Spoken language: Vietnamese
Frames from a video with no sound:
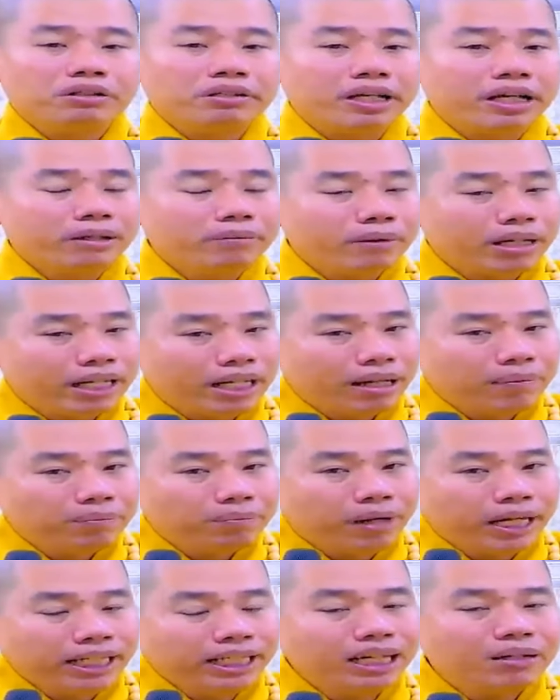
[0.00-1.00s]
vậy mà
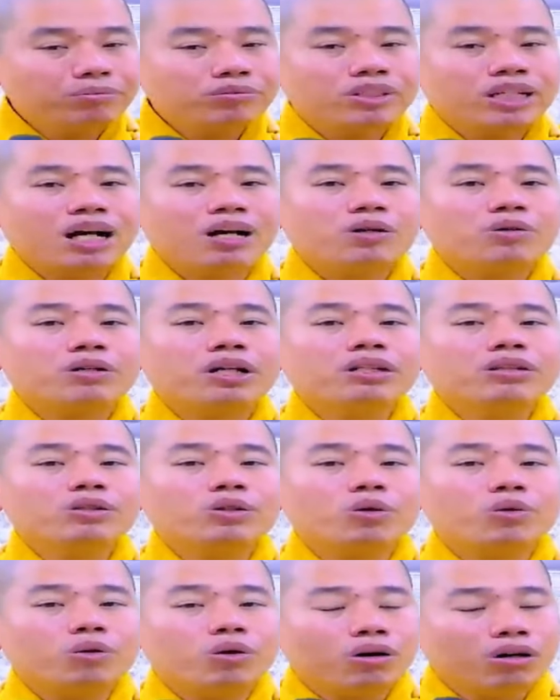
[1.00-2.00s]
năm bảy năm sau đến
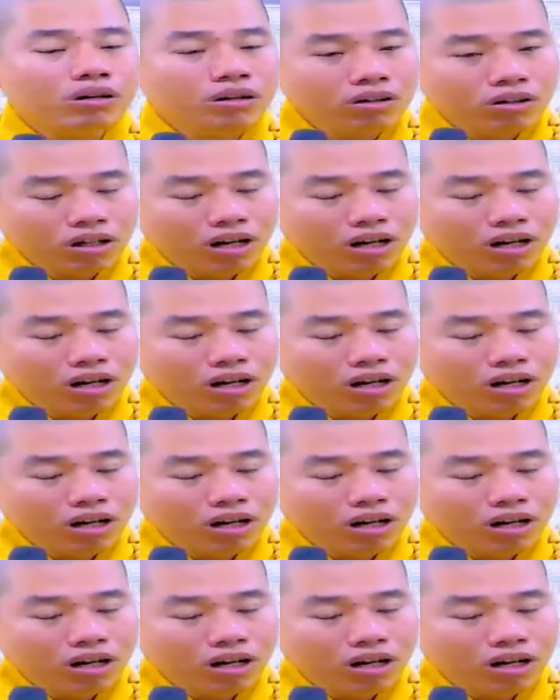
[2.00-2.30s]
chùa